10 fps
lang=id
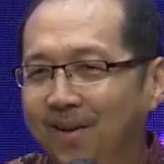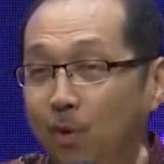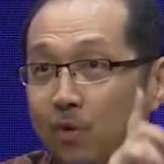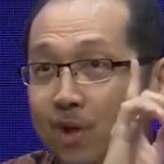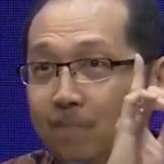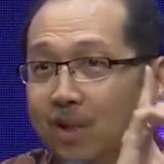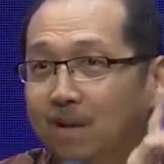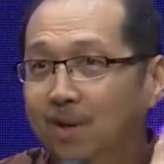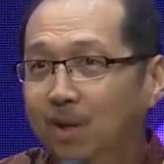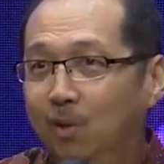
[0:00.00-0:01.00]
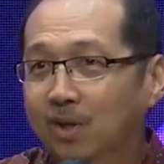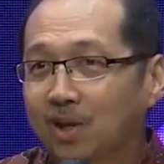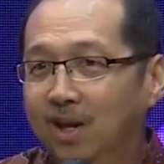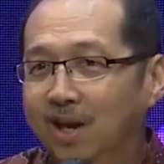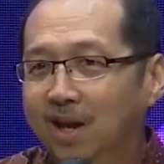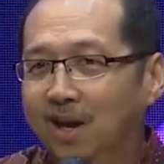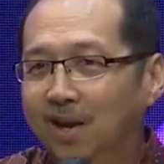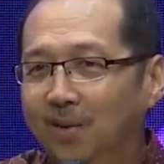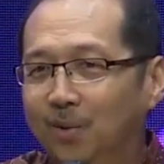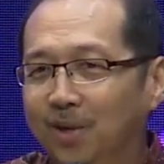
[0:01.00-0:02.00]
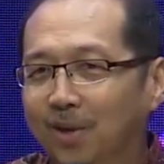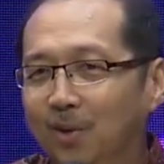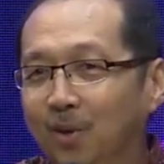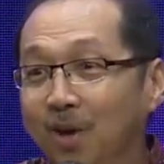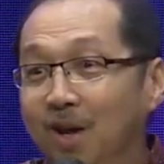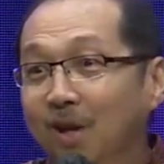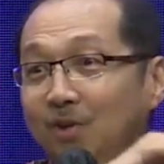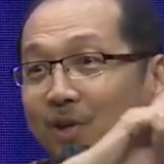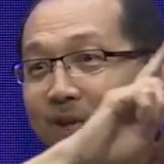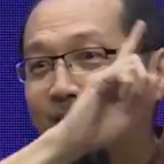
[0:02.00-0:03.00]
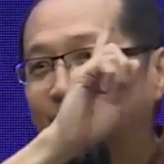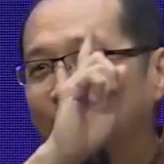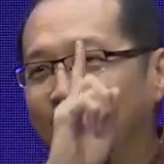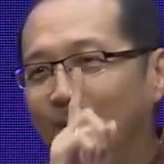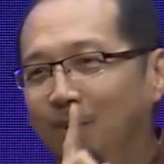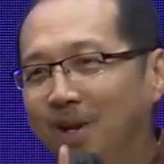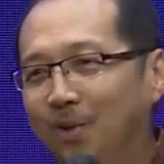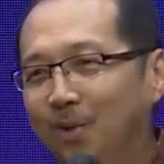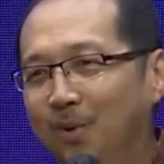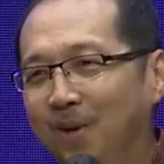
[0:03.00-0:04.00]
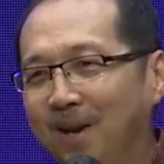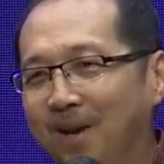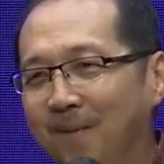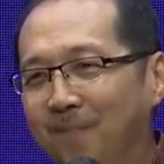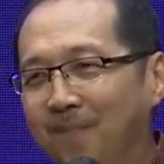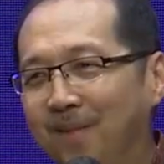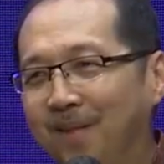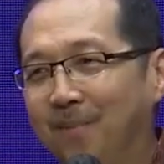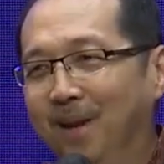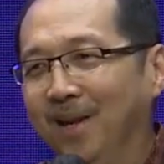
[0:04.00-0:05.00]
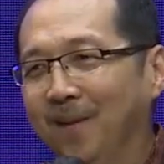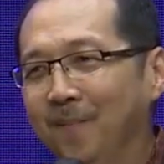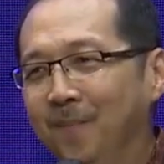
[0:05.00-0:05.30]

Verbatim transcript: oh set pertama kalau nggak salah kalah Rudi Hartono. Set kedua Rudi Hartono menang. Terbalik.